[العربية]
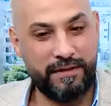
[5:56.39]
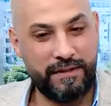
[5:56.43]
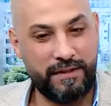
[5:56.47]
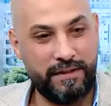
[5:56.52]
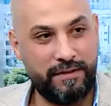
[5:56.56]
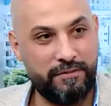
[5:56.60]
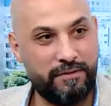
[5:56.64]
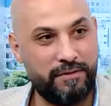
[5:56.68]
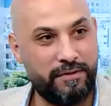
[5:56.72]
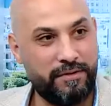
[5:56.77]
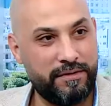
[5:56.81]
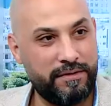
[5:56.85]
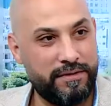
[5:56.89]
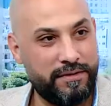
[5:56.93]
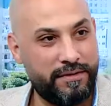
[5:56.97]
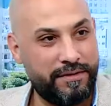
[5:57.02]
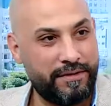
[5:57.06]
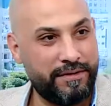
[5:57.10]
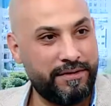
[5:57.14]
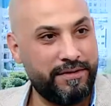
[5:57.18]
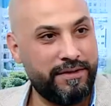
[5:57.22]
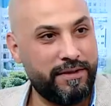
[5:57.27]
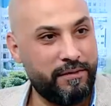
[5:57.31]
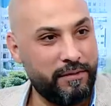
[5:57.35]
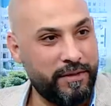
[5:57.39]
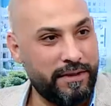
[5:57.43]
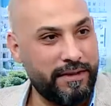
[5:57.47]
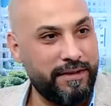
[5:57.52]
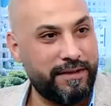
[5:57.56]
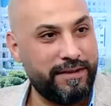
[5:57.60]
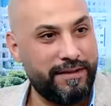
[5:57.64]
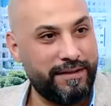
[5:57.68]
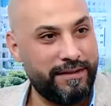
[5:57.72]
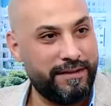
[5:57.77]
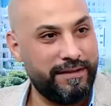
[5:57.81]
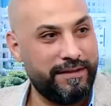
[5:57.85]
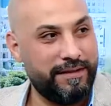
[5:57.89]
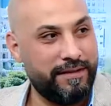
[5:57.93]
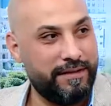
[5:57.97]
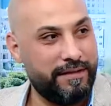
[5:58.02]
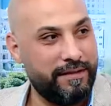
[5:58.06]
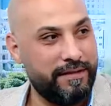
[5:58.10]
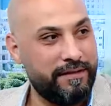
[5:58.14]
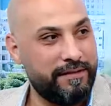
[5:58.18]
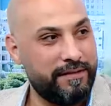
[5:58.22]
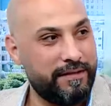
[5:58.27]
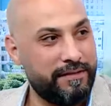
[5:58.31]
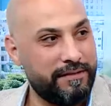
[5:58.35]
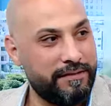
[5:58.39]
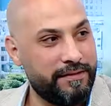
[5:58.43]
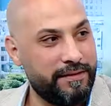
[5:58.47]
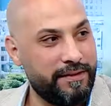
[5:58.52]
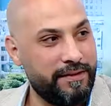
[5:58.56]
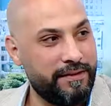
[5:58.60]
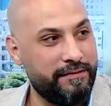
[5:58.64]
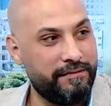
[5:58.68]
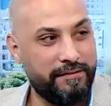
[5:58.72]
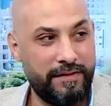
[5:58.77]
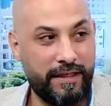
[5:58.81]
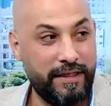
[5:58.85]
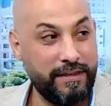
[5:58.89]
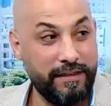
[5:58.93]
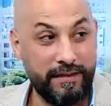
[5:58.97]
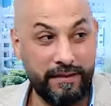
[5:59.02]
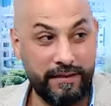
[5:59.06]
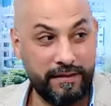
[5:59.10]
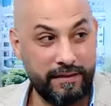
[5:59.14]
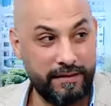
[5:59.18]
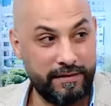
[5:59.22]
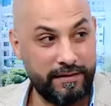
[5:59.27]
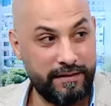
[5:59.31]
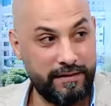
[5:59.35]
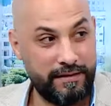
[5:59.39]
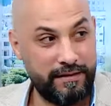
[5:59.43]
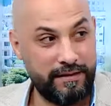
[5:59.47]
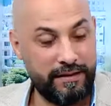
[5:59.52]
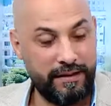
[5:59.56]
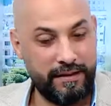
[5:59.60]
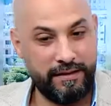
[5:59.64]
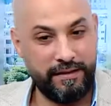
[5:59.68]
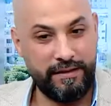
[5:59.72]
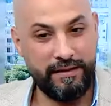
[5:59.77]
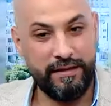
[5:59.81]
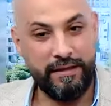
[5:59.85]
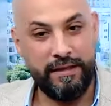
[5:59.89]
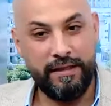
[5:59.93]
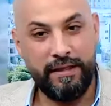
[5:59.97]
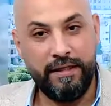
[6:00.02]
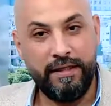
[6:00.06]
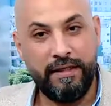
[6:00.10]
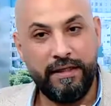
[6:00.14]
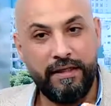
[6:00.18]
بتحكي بتحط دواء تنظيف هذا غلط الحكي أه.